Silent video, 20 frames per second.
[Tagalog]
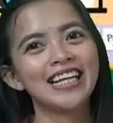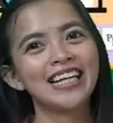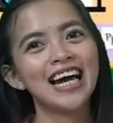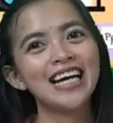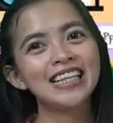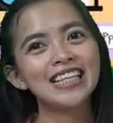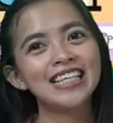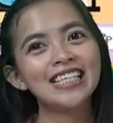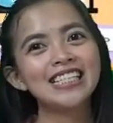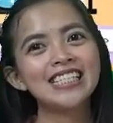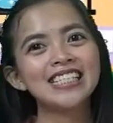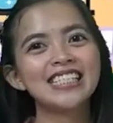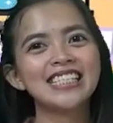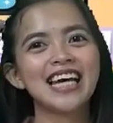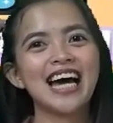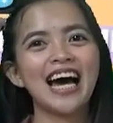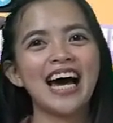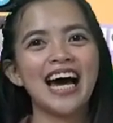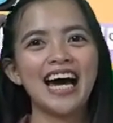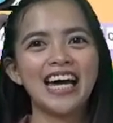natin
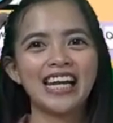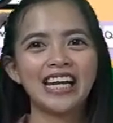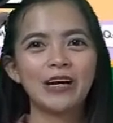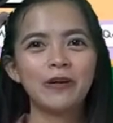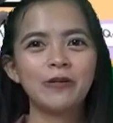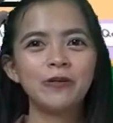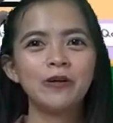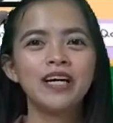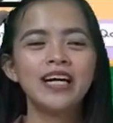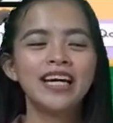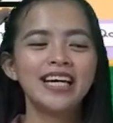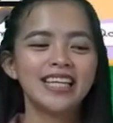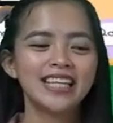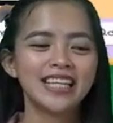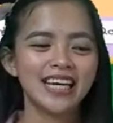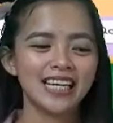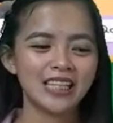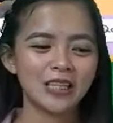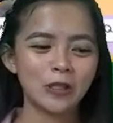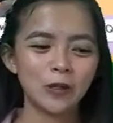sa araw
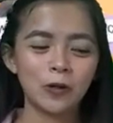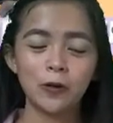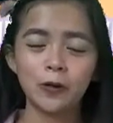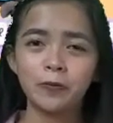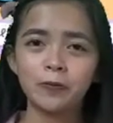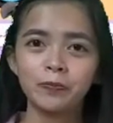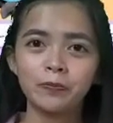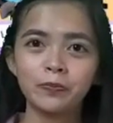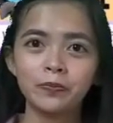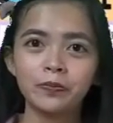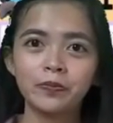na ito.